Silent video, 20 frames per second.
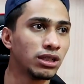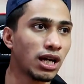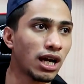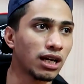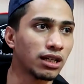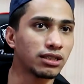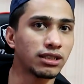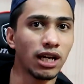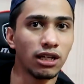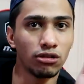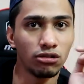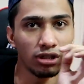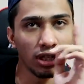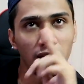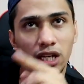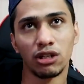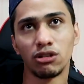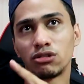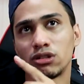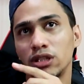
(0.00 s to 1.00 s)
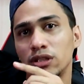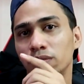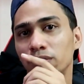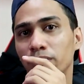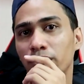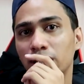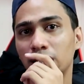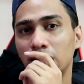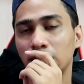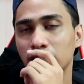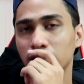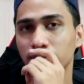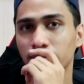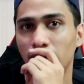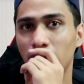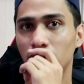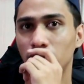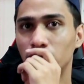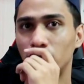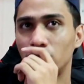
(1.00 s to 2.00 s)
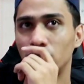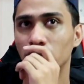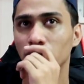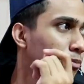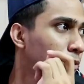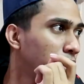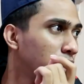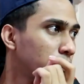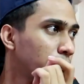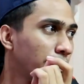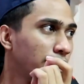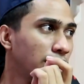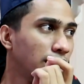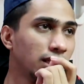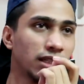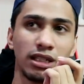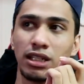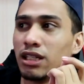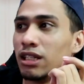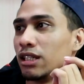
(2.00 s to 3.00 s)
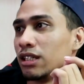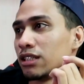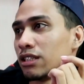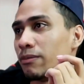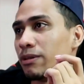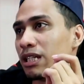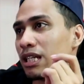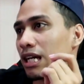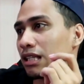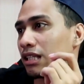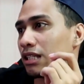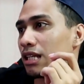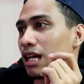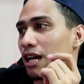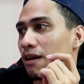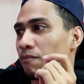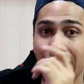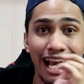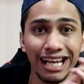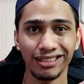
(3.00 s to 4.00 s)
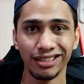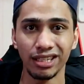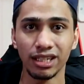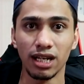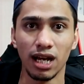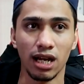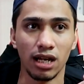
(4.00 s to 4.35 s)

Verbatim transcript: na ganun na ganun matatrabaho mo. Experience pa din. Sabihin natin na IT